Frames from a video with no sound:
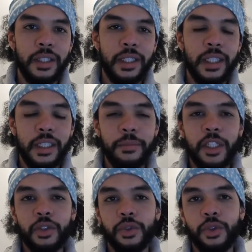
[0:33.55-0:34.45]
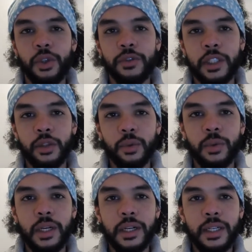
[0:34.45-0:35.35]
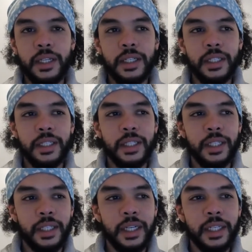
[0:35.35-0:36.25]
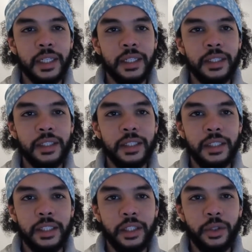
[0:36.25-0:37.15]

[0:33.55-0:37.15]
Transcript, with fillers: Et l'image que tu renvoies de toi, c'est quelqu'un qui est